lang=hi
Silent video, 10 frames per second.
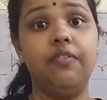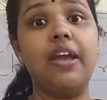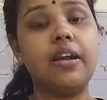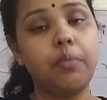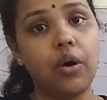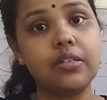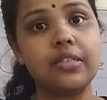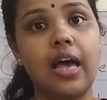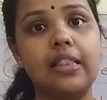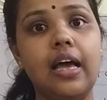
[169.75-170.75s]
वेट बहुत
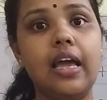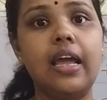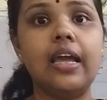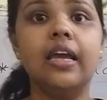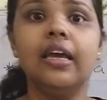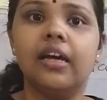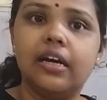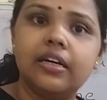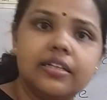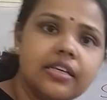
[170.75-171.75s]
ज्यादा है
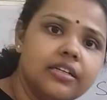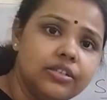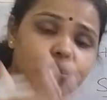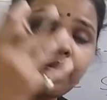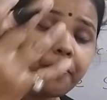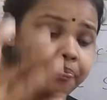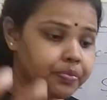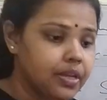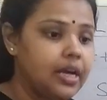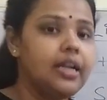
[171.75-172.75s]
uh, जो
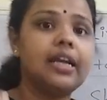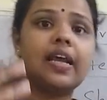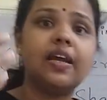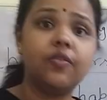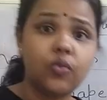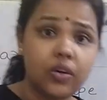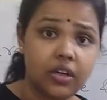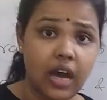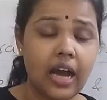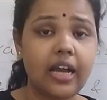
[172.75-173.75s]
कलर है वो
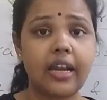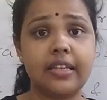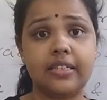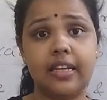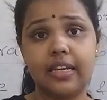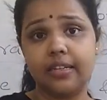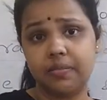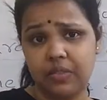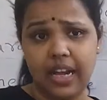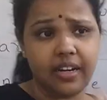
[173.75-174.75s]
डार्क ग्रे से लेके
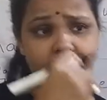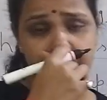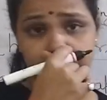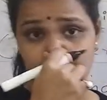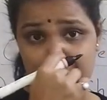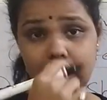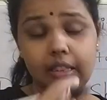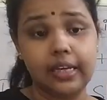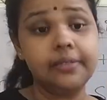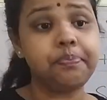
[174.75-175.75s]
लाइट ग्रे भी हो
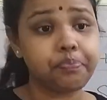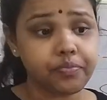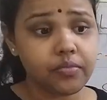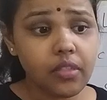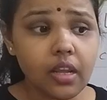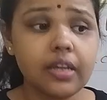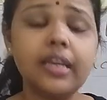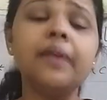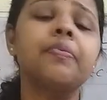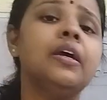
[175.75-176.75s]
सकता है
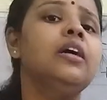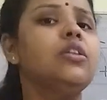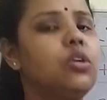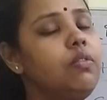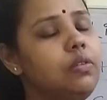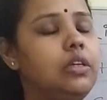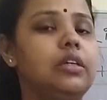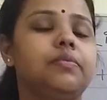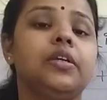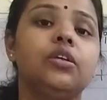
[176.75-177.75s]
ठीक है तो uh,